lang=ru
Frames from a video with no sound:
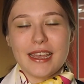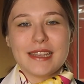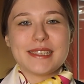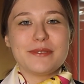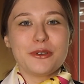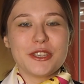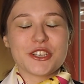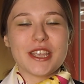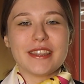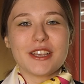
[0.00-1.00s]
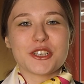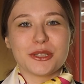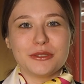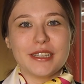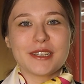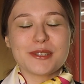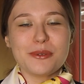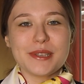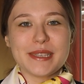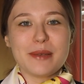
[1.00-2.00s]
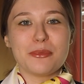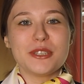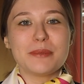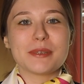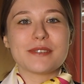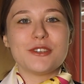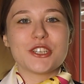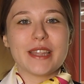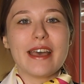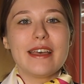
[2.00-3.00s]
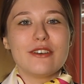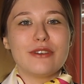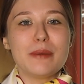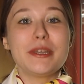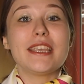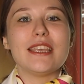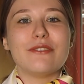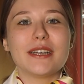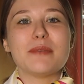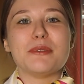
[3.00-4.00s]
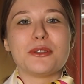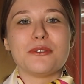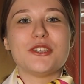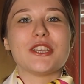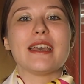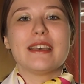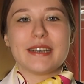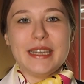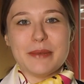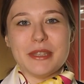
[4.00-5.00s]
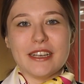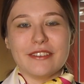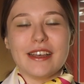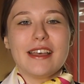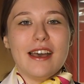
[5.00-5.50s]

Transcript: Сегодняшняя наша онлайн-экскурсия будет посвящена фабрике Ивана Петровича Хлебникова,